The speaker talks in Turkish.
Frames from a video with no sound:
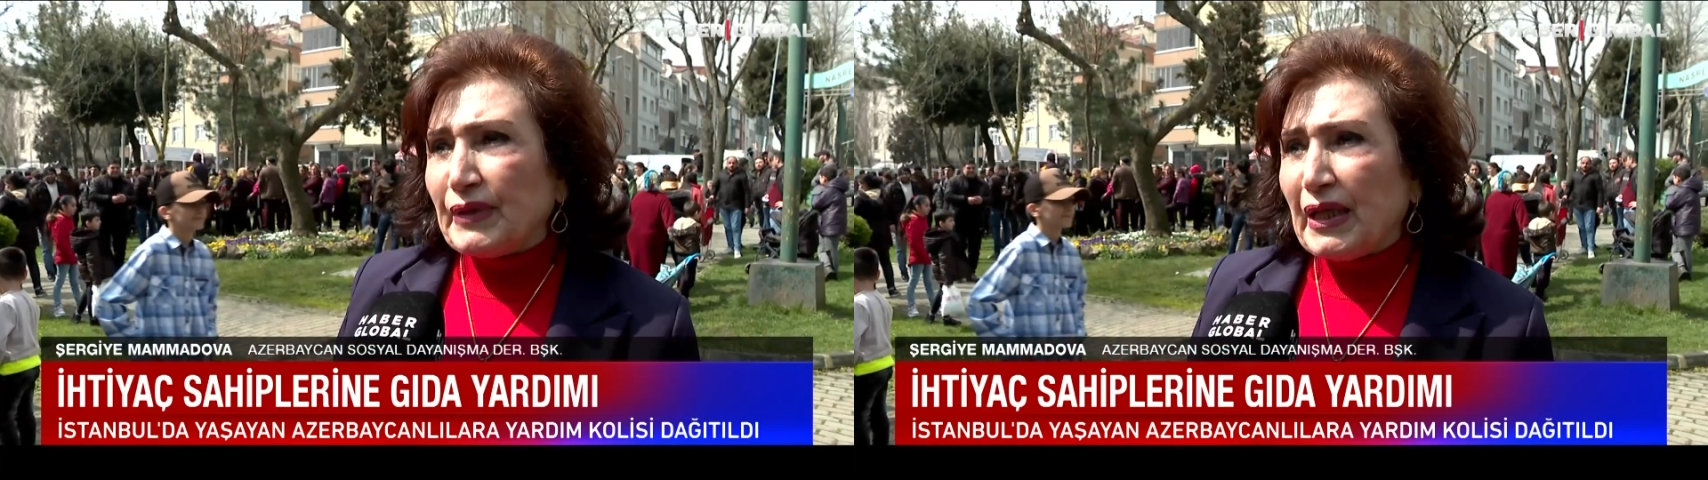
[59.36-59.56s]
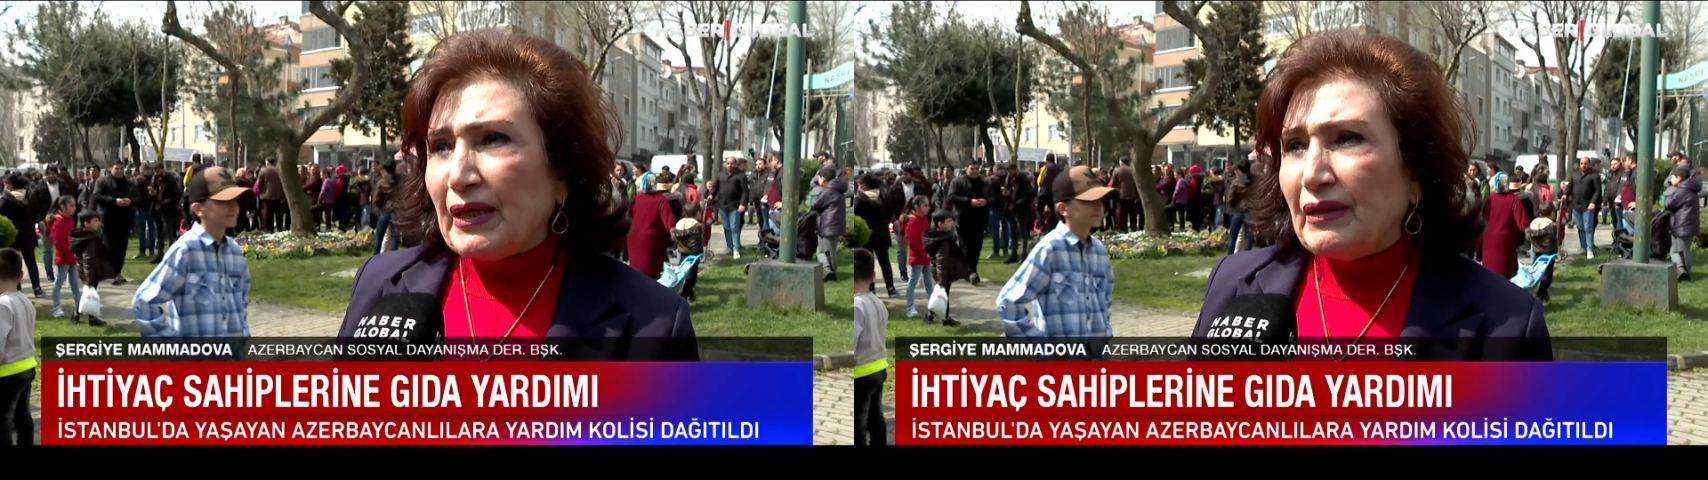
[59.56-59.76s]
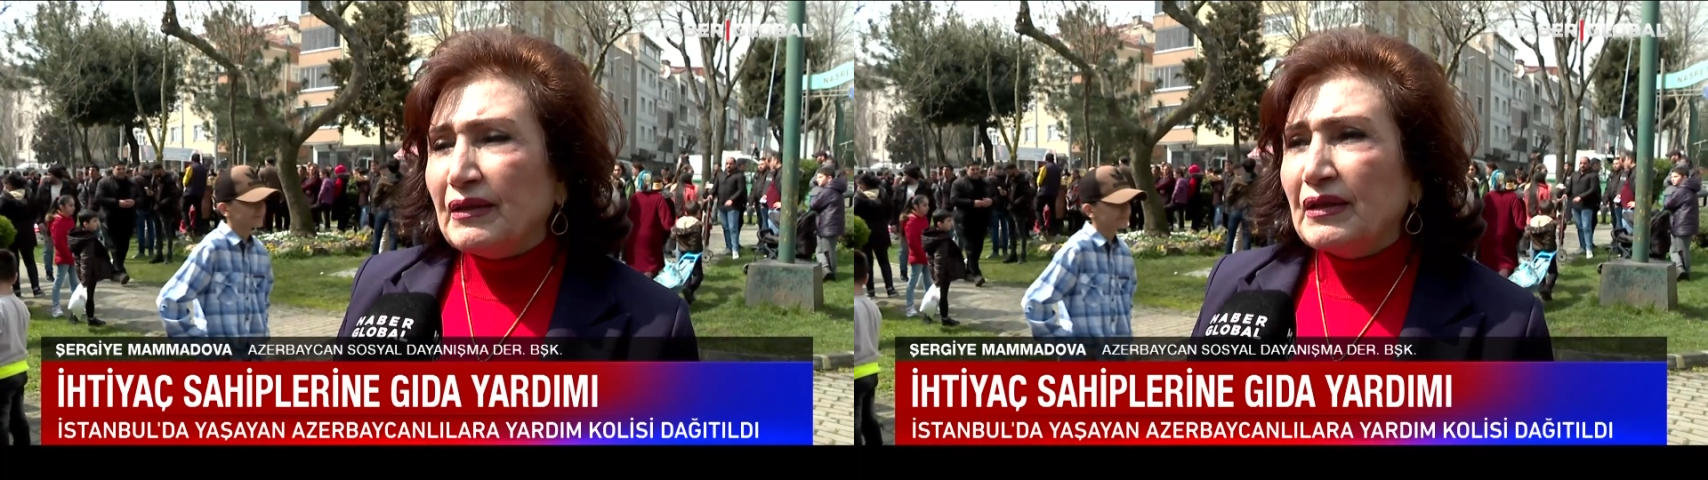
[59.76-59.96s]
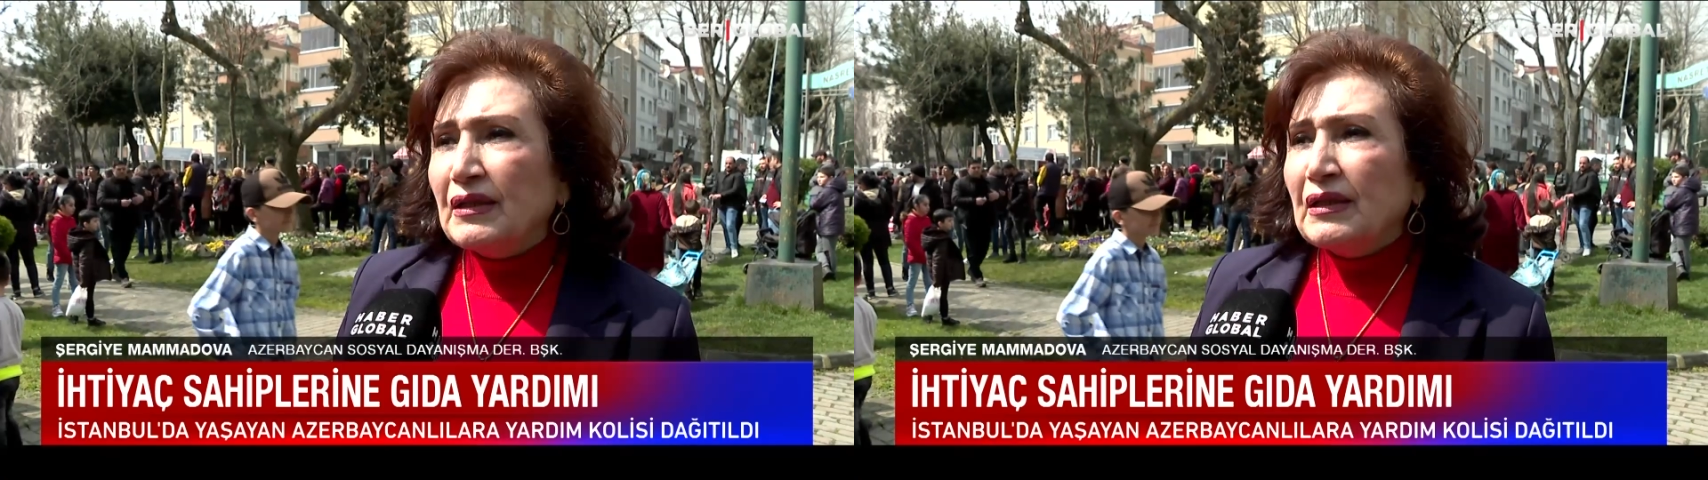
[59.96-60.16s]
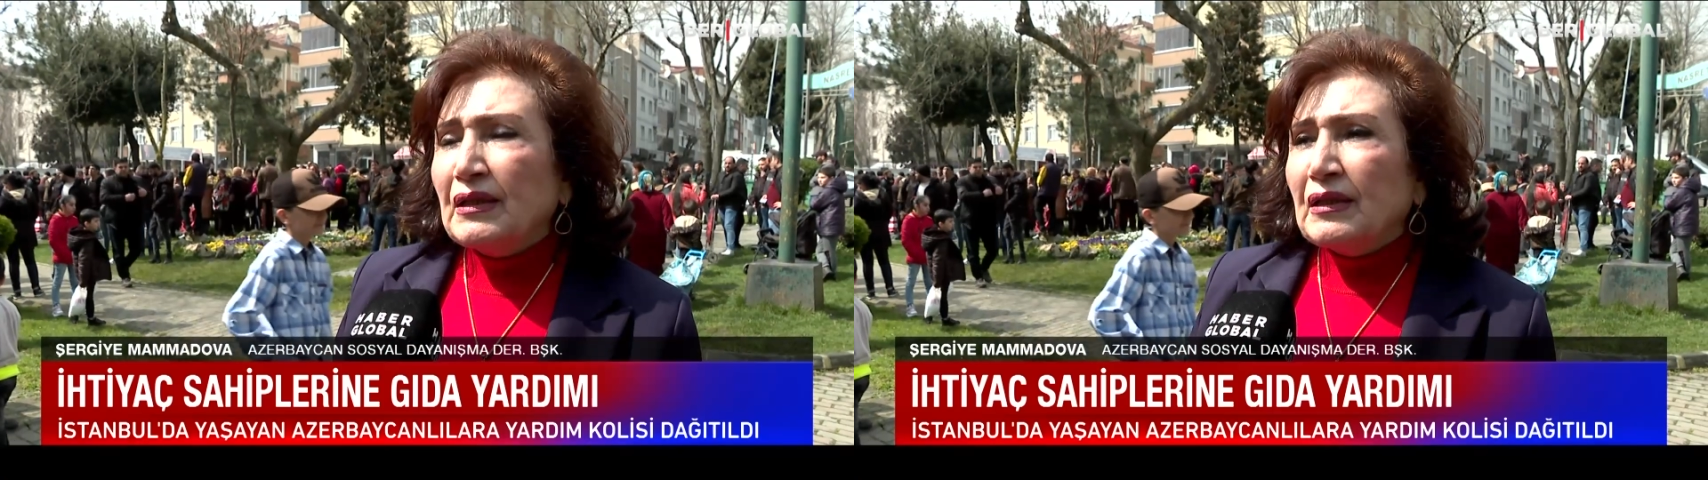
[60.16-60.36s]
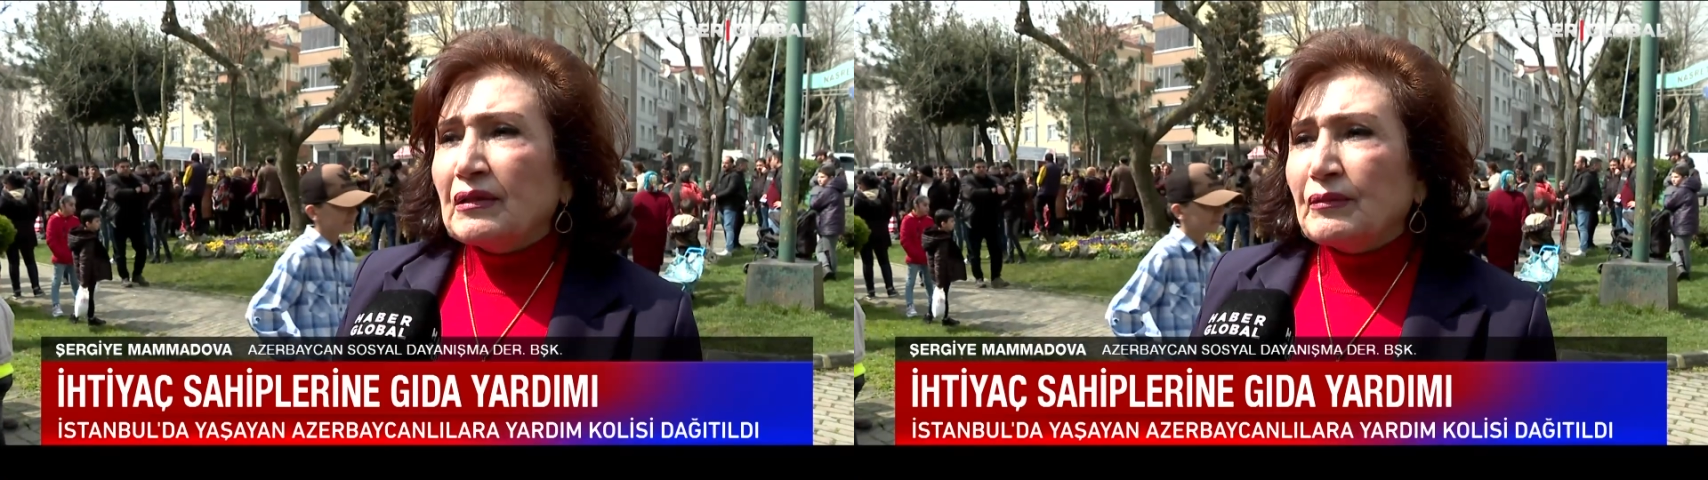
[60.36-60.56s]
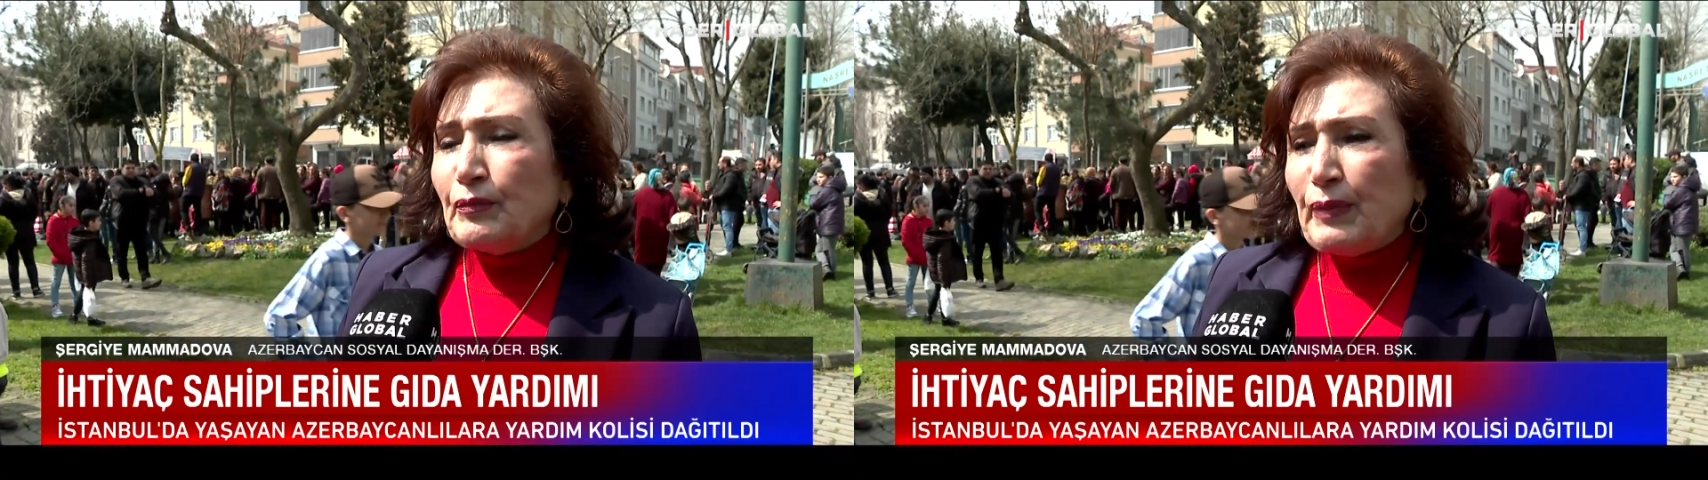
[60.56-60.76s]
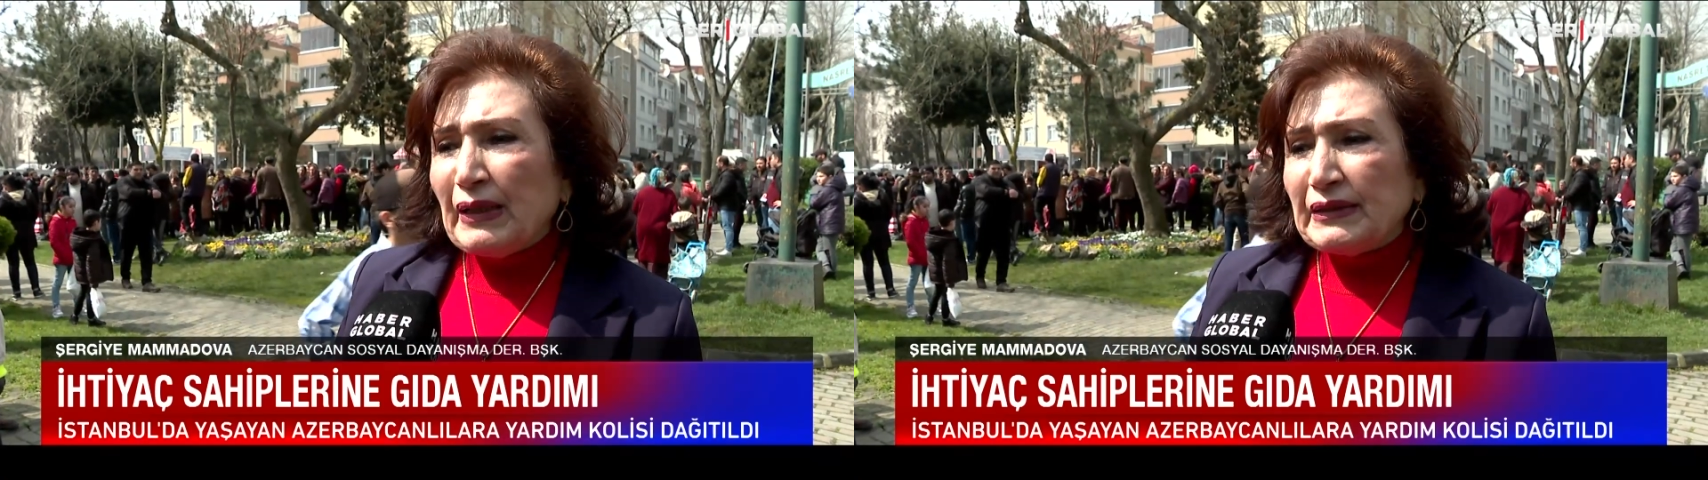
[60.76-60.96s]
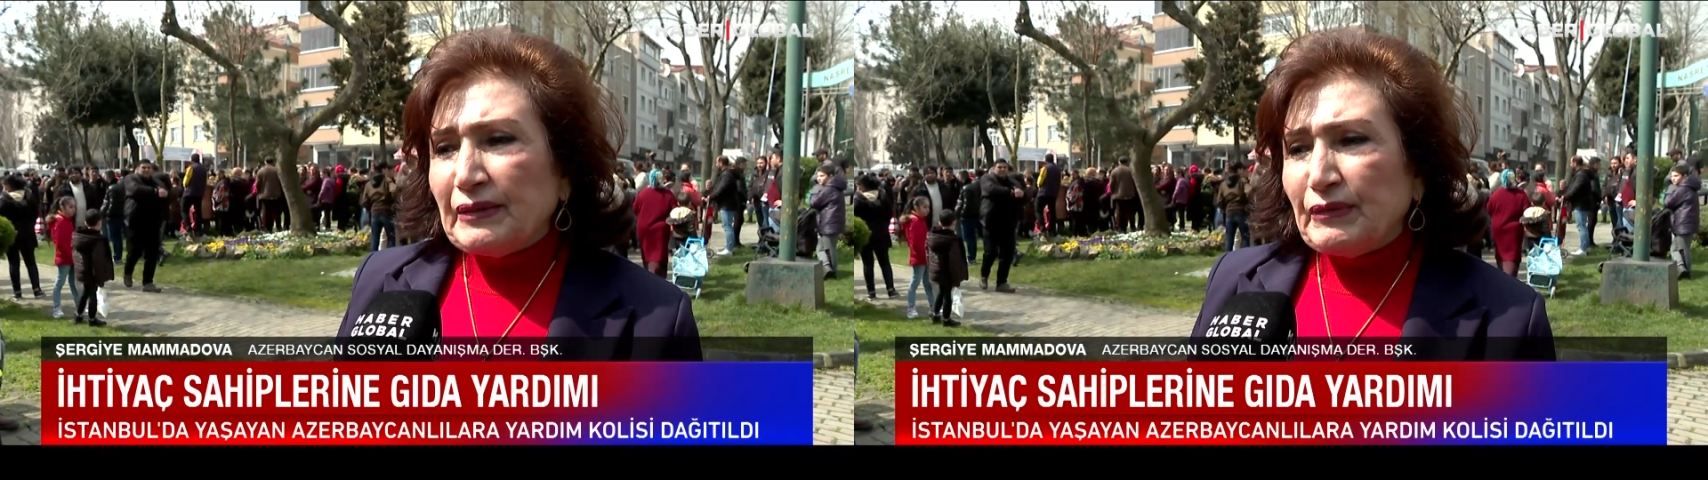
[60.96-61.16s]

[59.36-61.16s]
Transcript: bayramda, bu